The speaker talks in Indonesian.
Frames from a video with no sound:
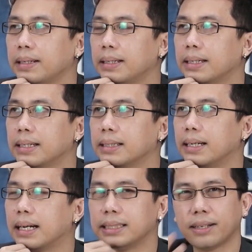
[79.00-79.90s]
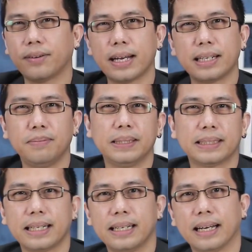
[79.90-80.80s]
dekat dengan cewek yang di
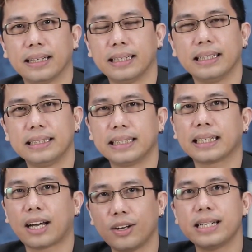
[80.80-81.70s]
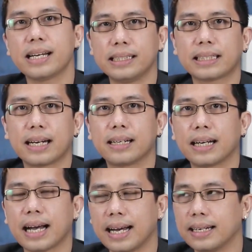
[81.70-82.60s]
bis tadi lah. Ini, ini cerita, kalau ini yang ini sekarang
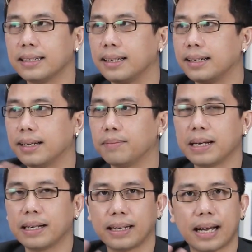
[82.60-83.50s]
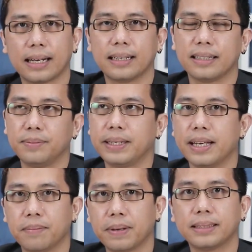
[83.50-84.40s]
rekaan karena emang nggak
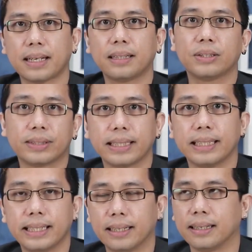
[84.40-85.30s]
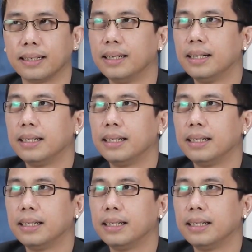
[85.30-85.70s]
demikian. Pada saat itu saya single